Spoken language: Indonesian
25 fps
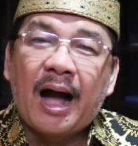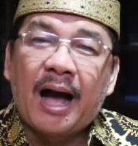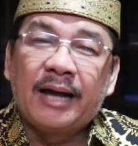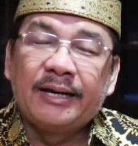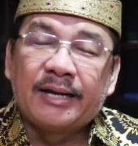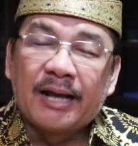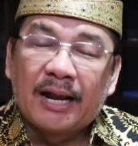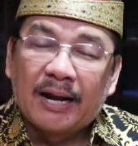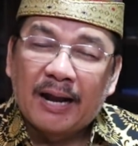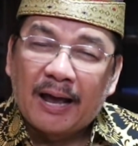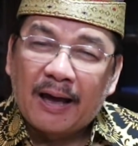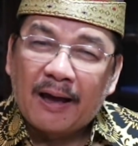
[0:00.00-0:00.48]

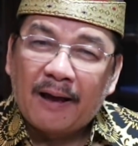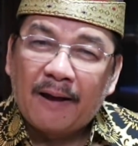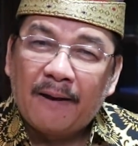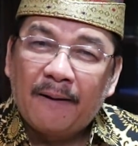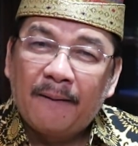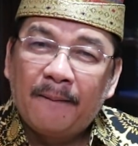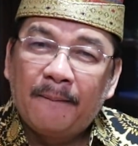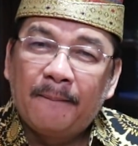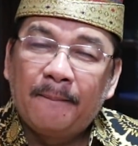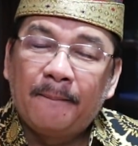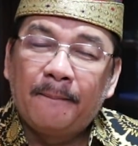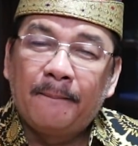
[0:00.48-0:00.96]

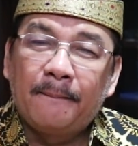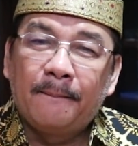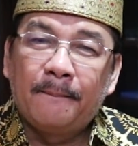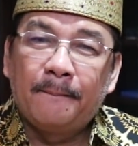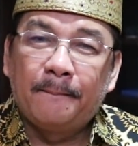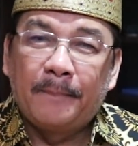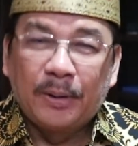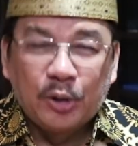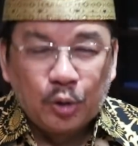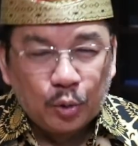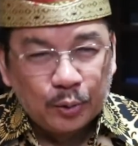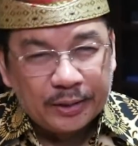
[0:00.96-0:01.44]
adalah
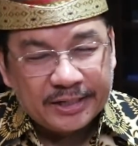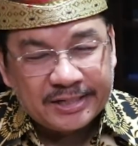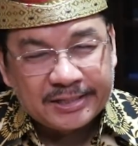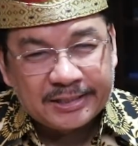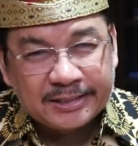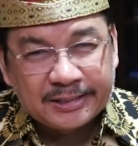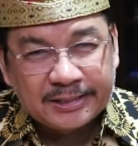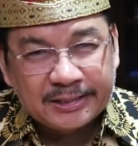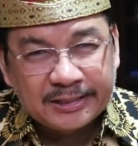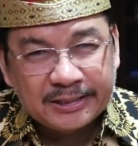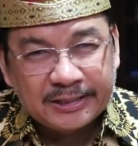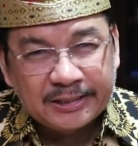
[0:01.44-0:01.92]

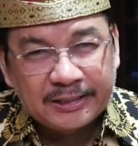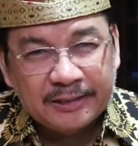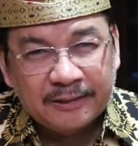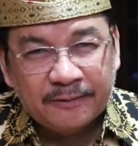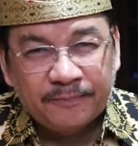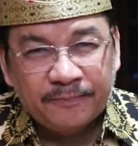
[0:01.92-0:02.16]
penulis.